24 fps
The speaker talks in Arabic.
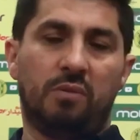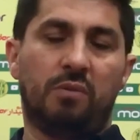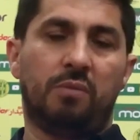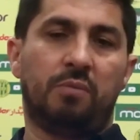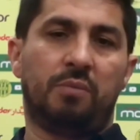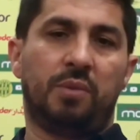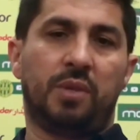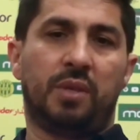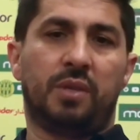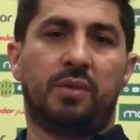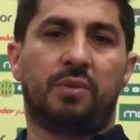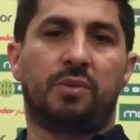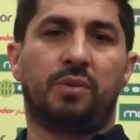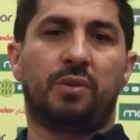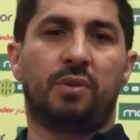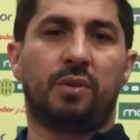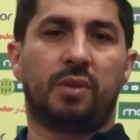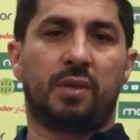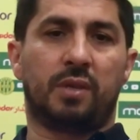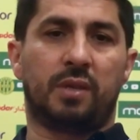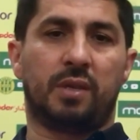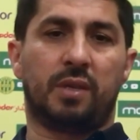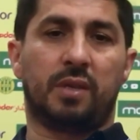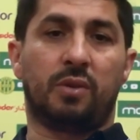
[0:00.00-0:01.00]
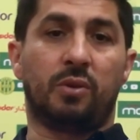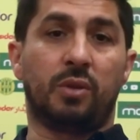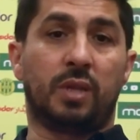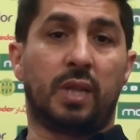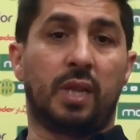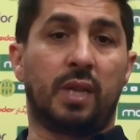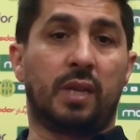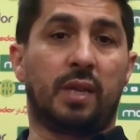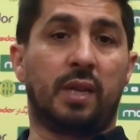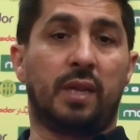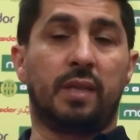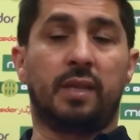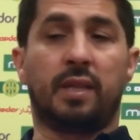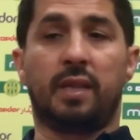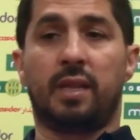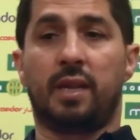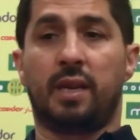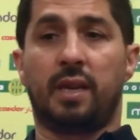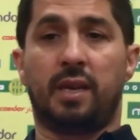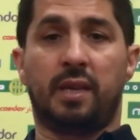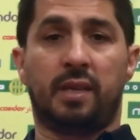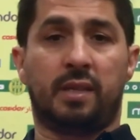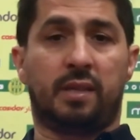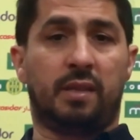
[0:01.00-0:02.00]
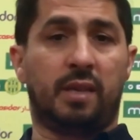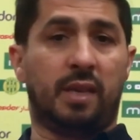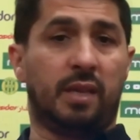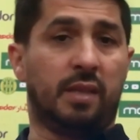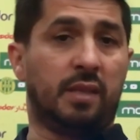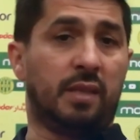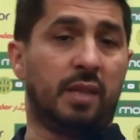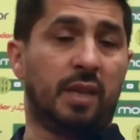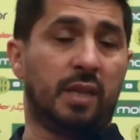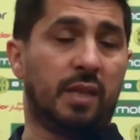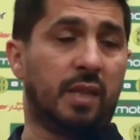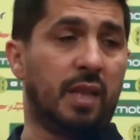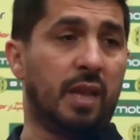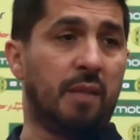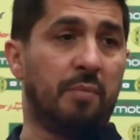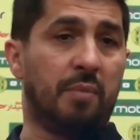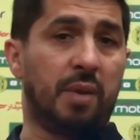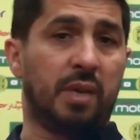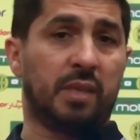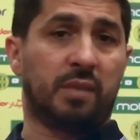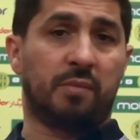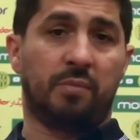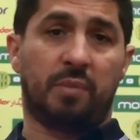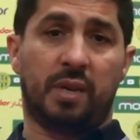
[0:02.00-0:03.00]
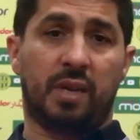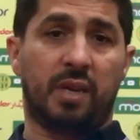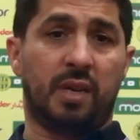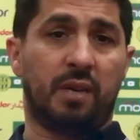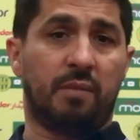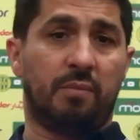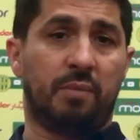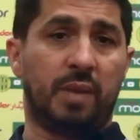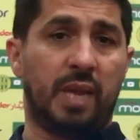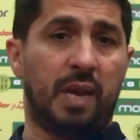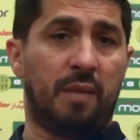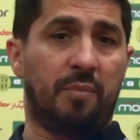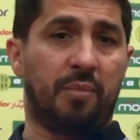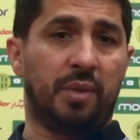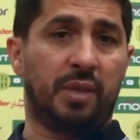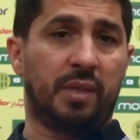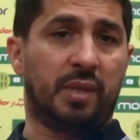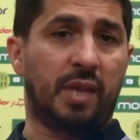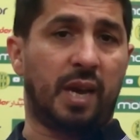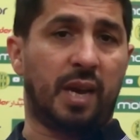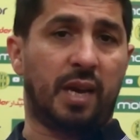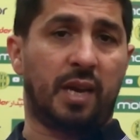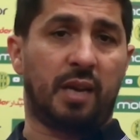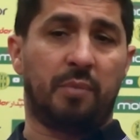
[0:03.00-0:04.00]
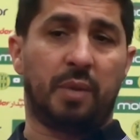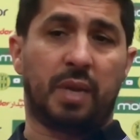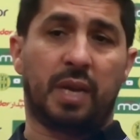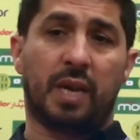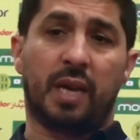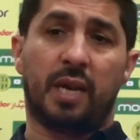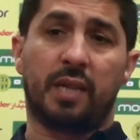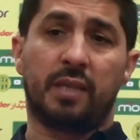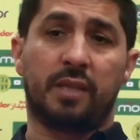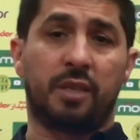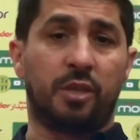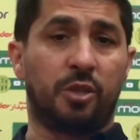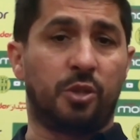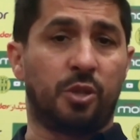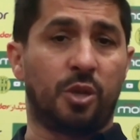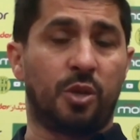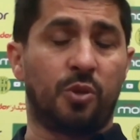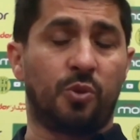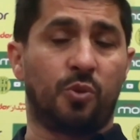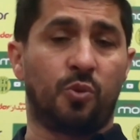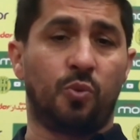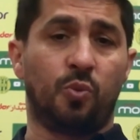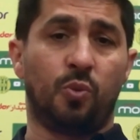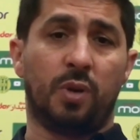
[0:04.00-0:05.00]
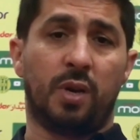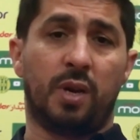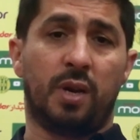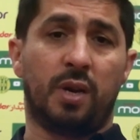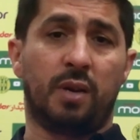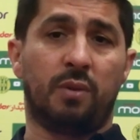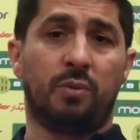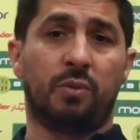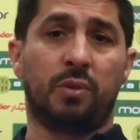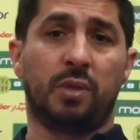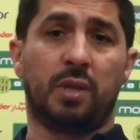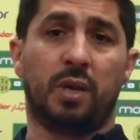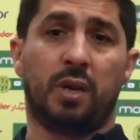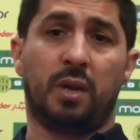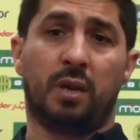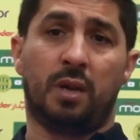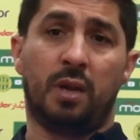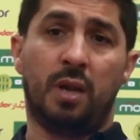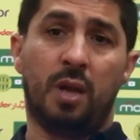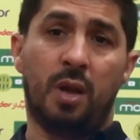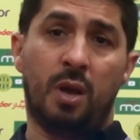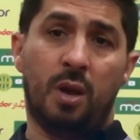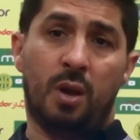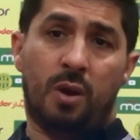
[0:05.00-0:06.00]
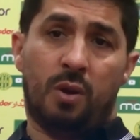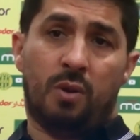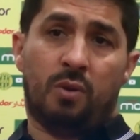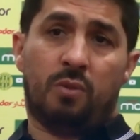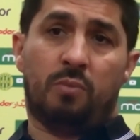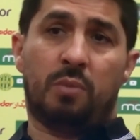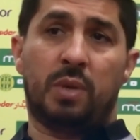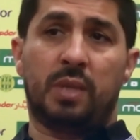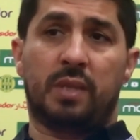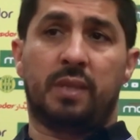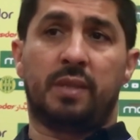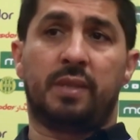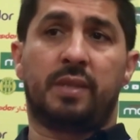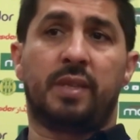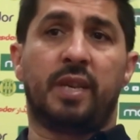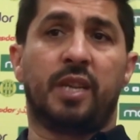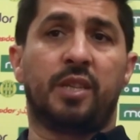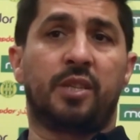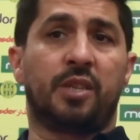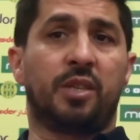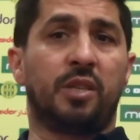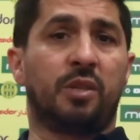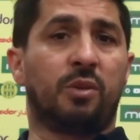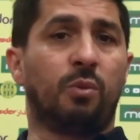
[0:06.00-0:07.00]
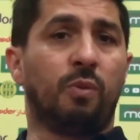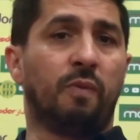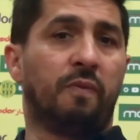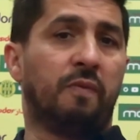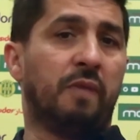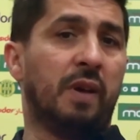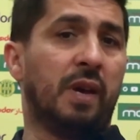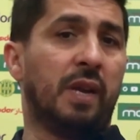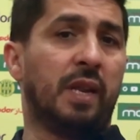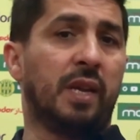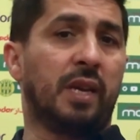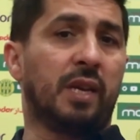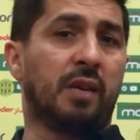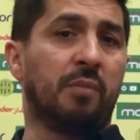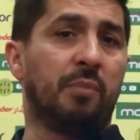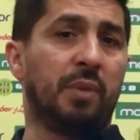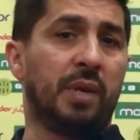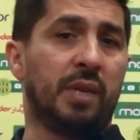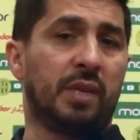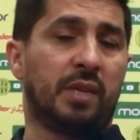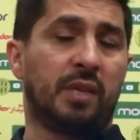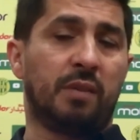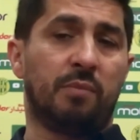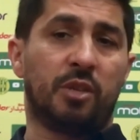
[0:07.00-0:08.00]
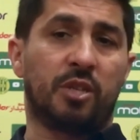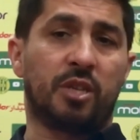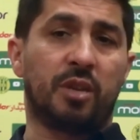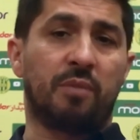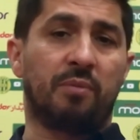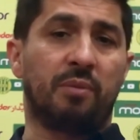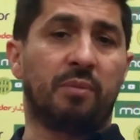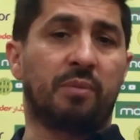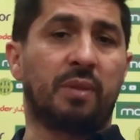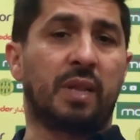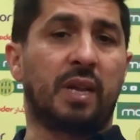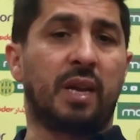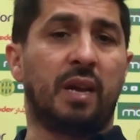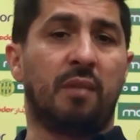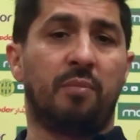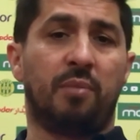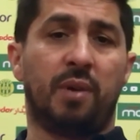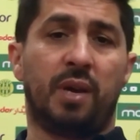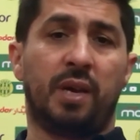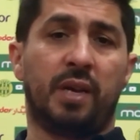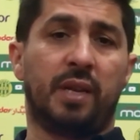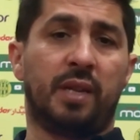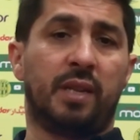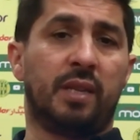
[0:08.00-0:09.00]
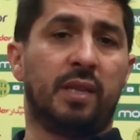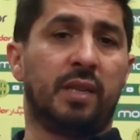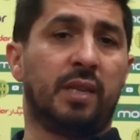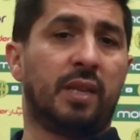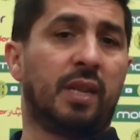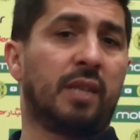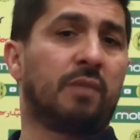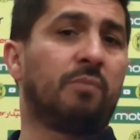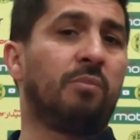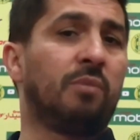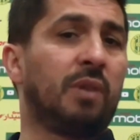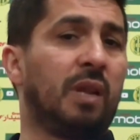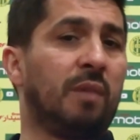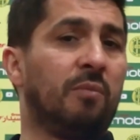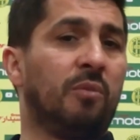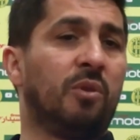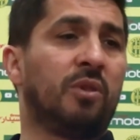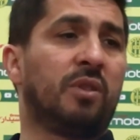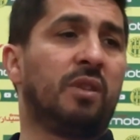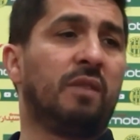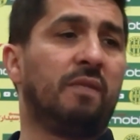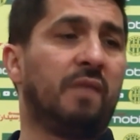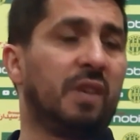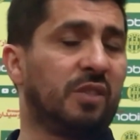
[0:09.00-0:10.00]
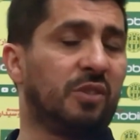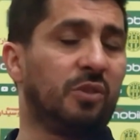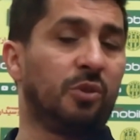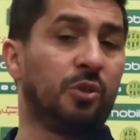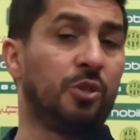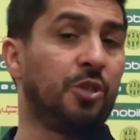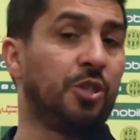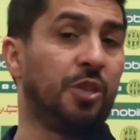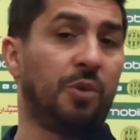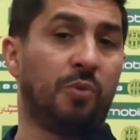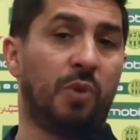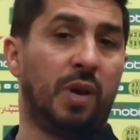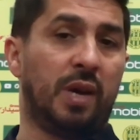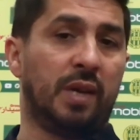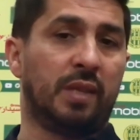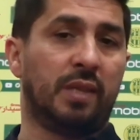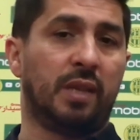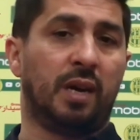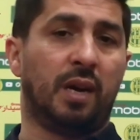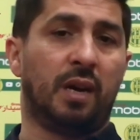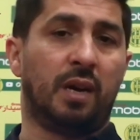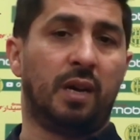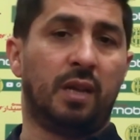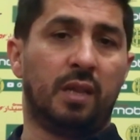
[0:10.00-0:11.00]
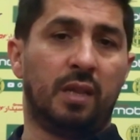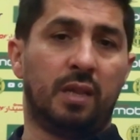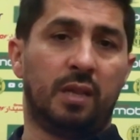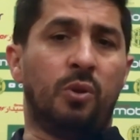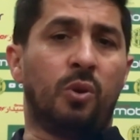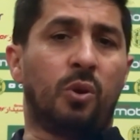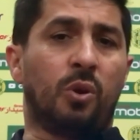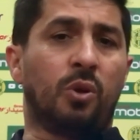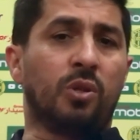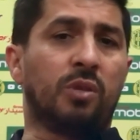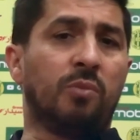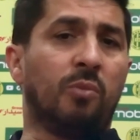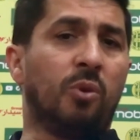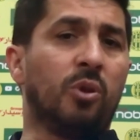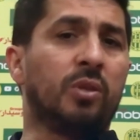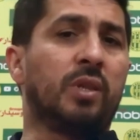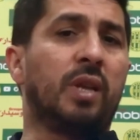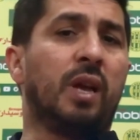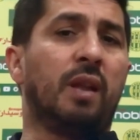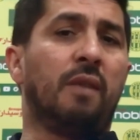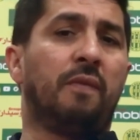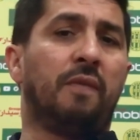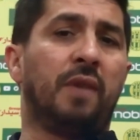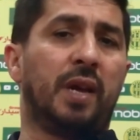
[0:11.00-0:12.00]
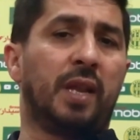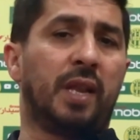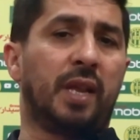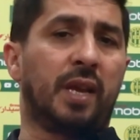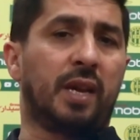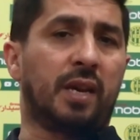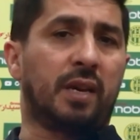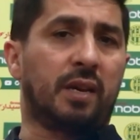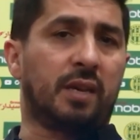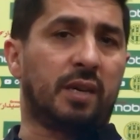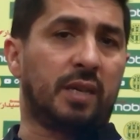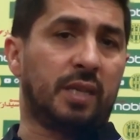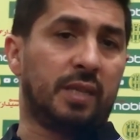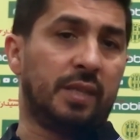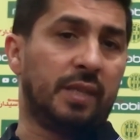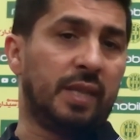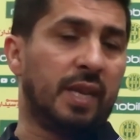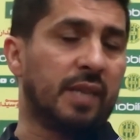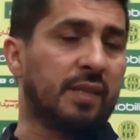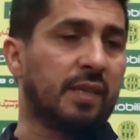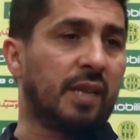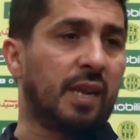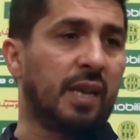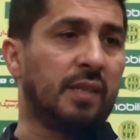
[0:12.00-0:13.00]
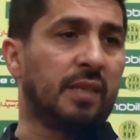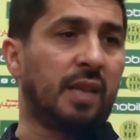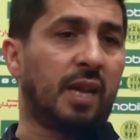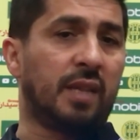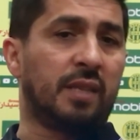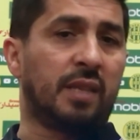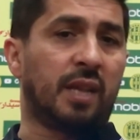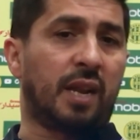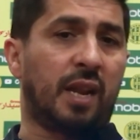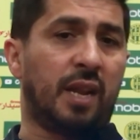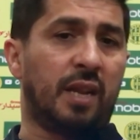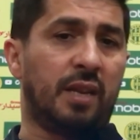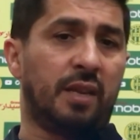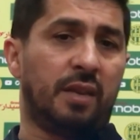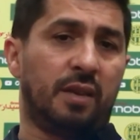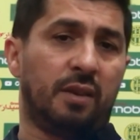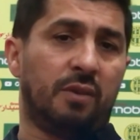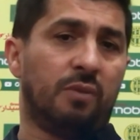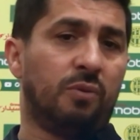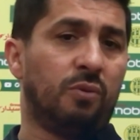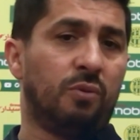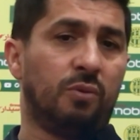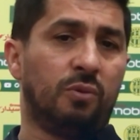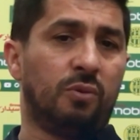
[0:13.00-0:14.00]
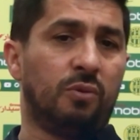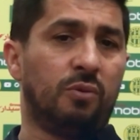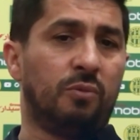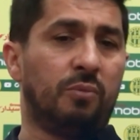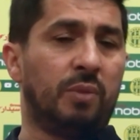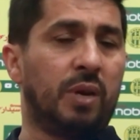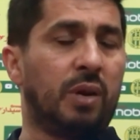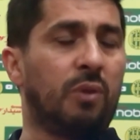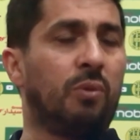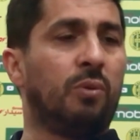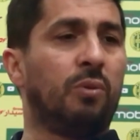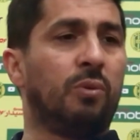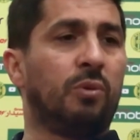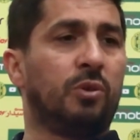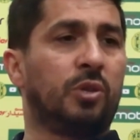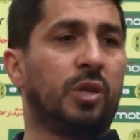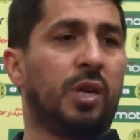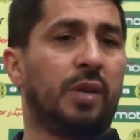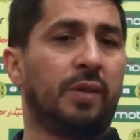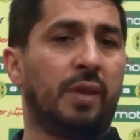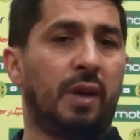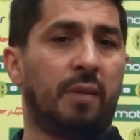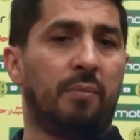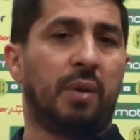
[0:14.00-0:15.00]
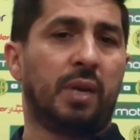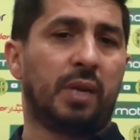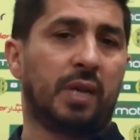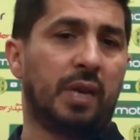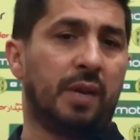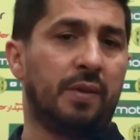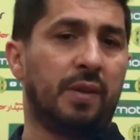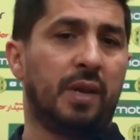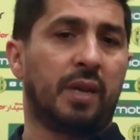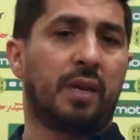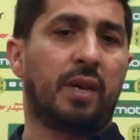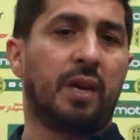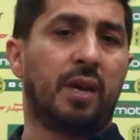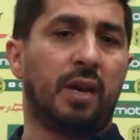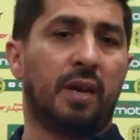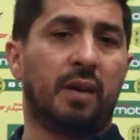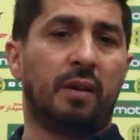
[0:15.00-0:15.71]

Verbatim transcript: بيان سور قلت لك عندنا التعداد لا باس به بلاعبين تاع خبره دي جون جوار وكذا ما تنساش كي تكون فريق كبير كيما شباب القبائل لا موتيفاسيون تجي وحدها لو روندمون تاع الفريق الناس راهي تهضر عليه وما نقولوش حنا برك حنا